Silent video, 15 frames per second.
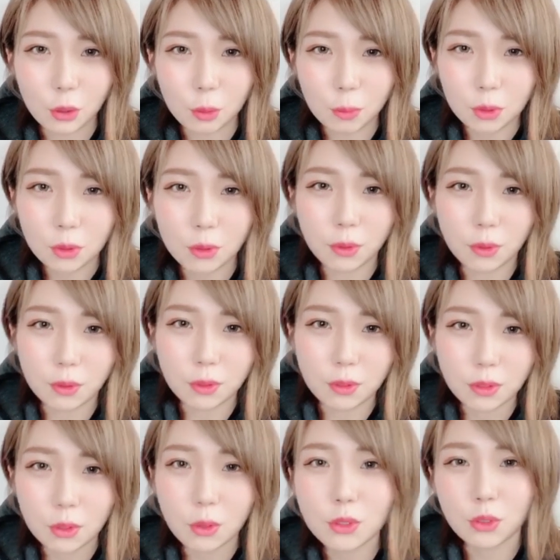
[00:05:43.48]
元
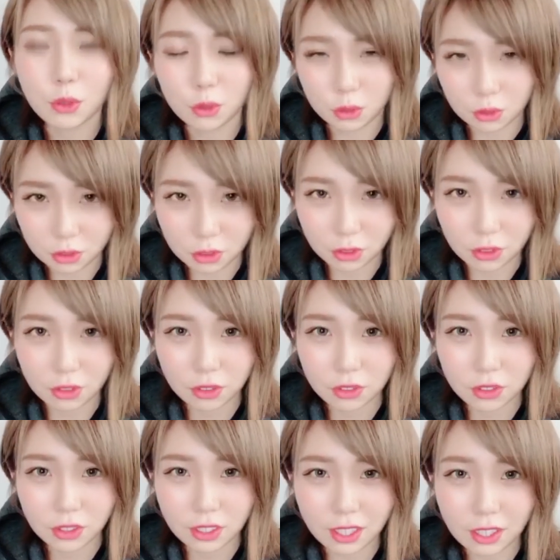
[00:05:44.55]
総長という
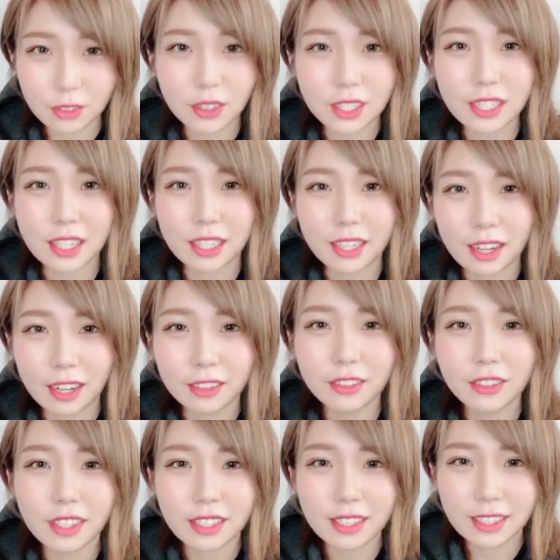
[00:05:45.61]
役をさせていただ
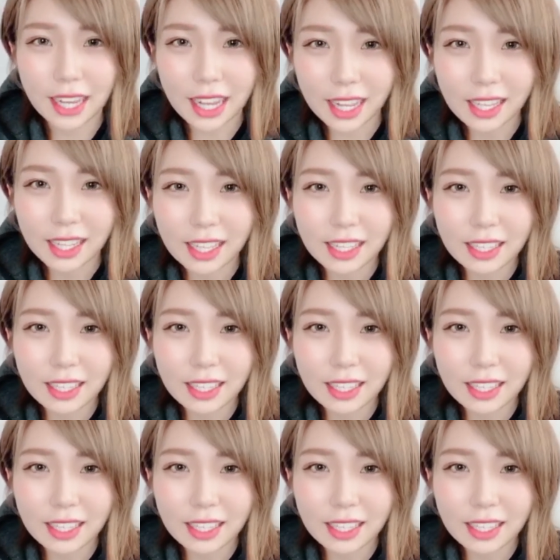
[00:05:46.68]
くんですが、